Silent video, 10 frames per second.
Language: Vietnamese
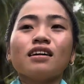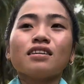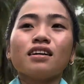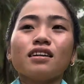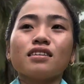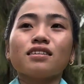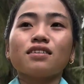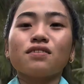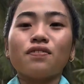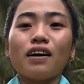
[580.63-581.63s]
nhìn
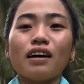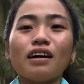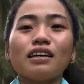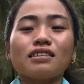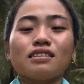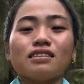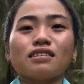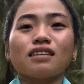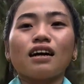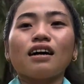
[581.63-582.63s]
về tương
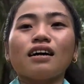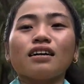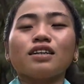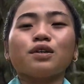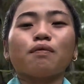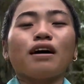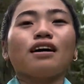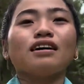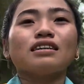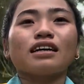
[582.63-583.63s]
lai
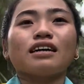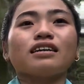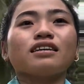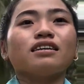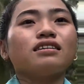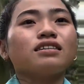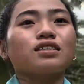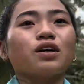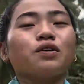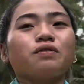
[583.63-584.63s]
mà thấy như
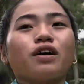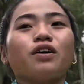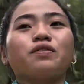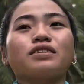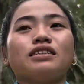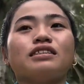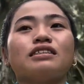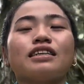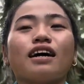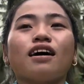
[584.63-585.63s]
sông gồng
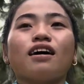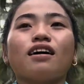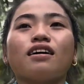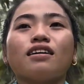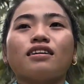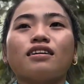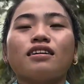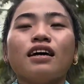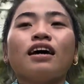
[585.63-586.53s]
đường dài